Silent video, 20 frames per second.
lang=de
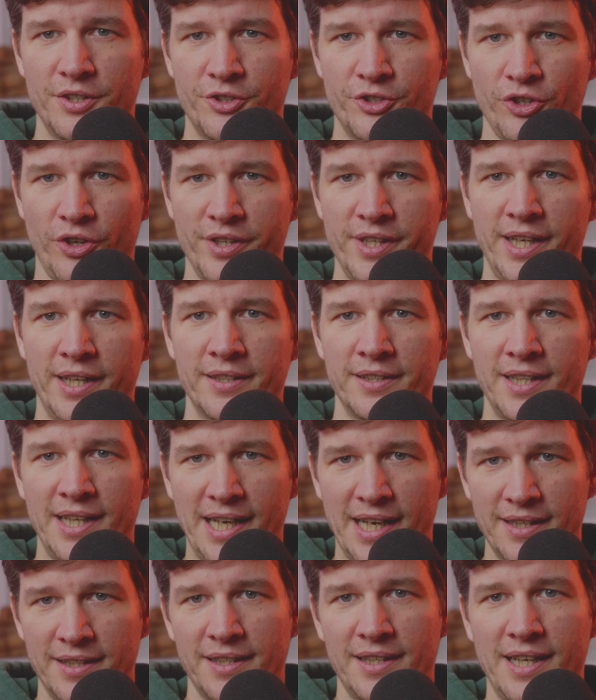sondern
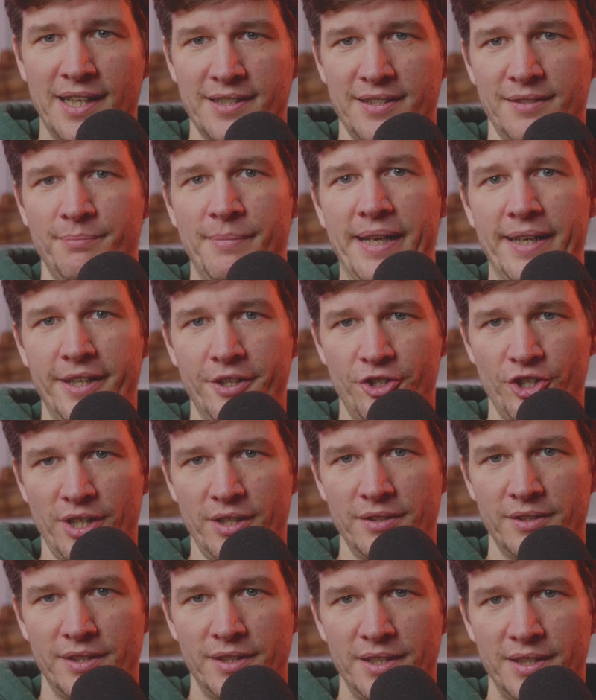Krankenkassenmanager.